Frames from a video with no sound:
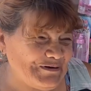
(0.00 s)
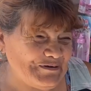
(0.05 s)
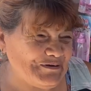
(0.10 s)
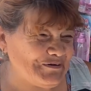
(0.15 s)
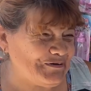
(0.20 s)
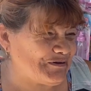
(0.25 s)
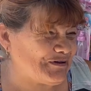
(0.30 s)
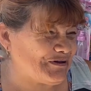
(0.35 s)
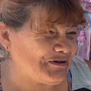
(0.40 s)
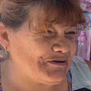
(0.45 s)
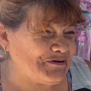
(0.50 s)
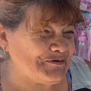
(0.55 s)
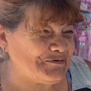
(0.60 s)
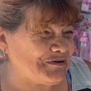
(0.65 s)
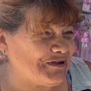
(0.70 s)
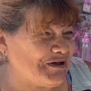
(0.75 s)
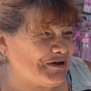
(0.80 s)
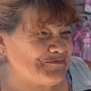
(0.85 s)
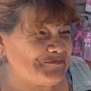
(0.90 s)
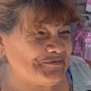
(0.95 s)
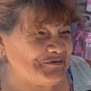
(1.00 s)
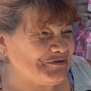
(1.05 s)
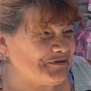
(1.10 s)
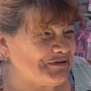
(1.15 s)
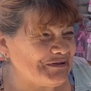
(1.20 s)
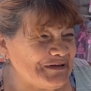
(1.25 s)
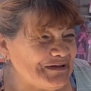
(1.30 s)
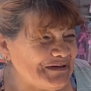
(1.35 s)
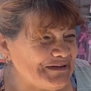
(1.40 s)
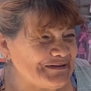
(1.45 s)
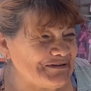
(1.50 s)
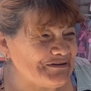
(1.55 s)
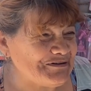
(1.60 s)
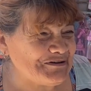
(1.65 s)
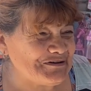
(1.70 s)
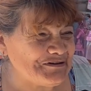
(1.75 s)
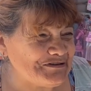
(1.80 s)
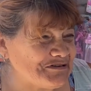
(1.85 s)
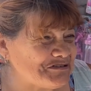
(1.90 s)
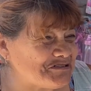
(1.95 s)
con lo que cobramos
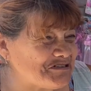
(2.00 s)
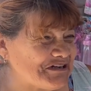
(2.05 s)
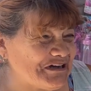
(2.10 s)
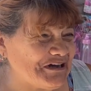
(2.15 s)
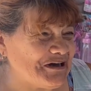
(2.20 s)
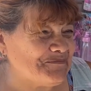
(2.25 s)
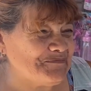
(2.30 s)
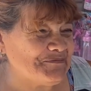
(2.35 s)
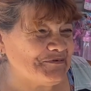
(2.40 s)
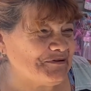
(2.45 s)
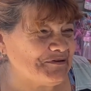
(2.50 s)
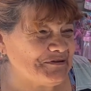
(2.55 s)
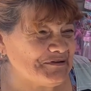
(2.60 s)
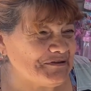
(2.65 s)
no, no llegamos.